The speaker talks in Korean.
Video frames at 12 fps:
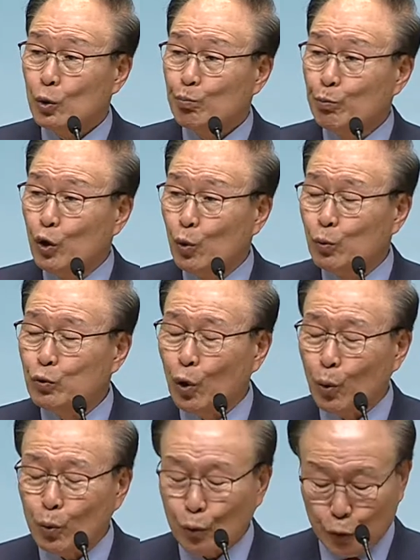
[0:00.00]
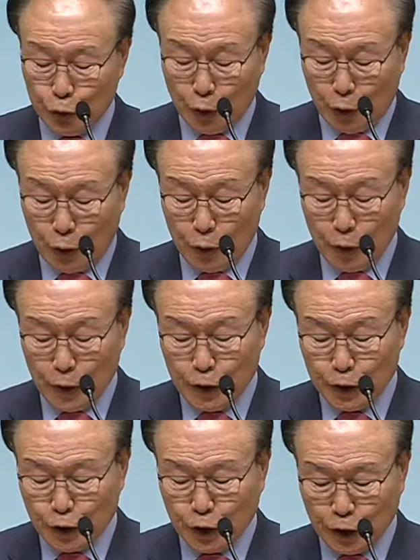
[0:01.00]
미움도 없고요,
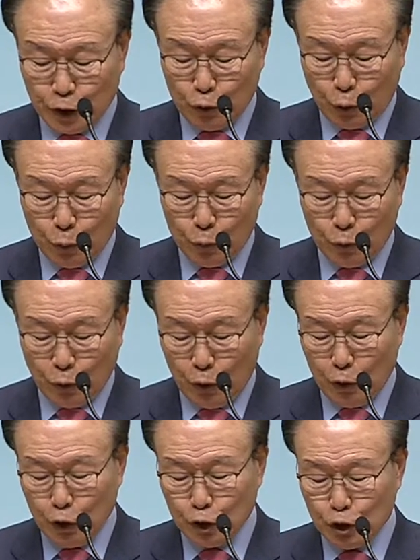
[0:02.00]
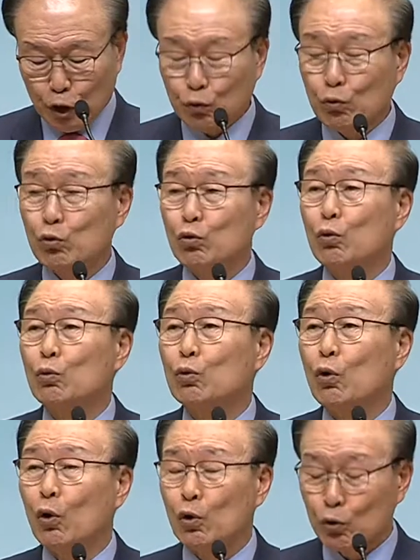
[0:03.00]
시기도 없고, 질투도
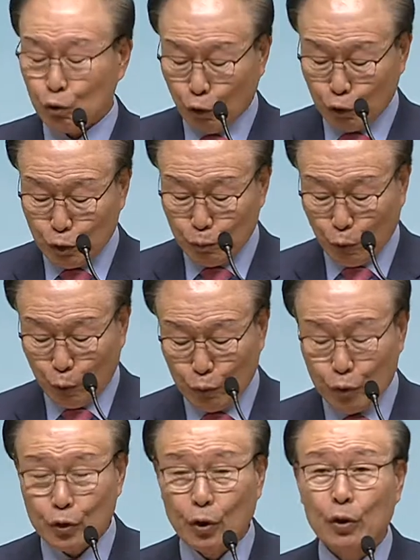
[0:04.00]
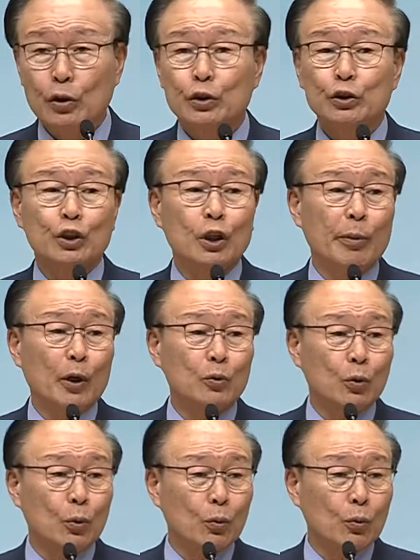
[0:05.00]
없고, 욕심도 없고요,
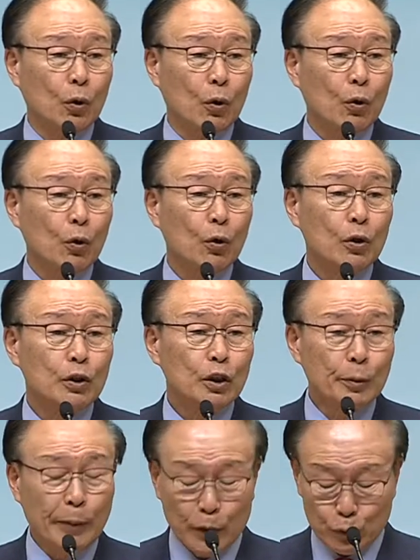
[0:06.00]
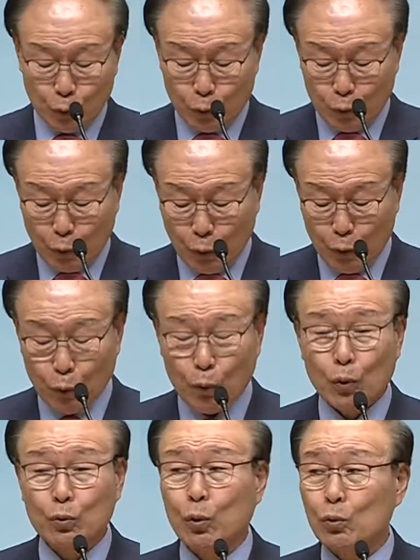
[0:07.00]
질병도 없고, 이별도 없고,
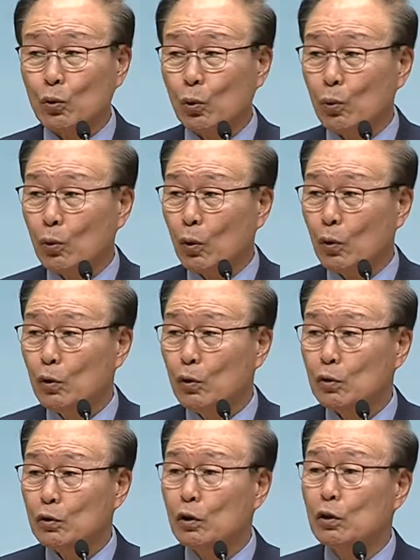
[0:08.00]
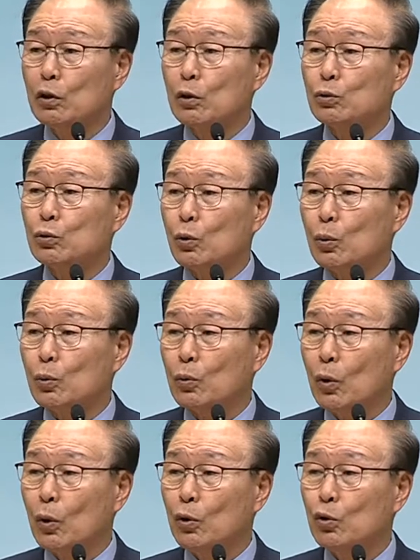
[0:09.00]
고통도 없고, 늙는 것도
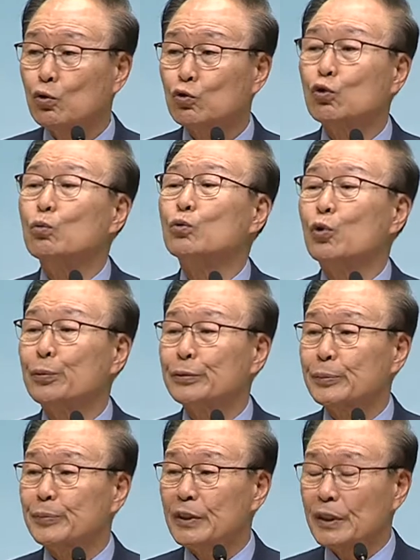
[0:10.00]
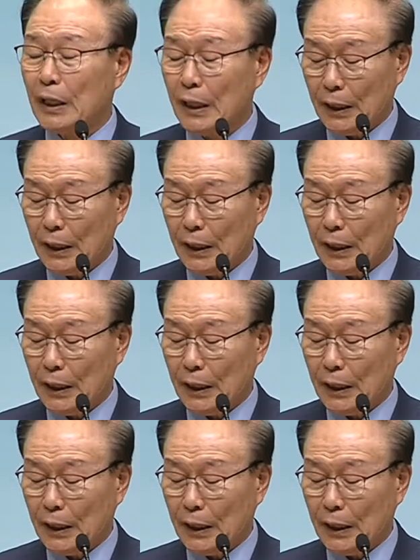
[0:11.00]
없고, 죽음도 없습니다.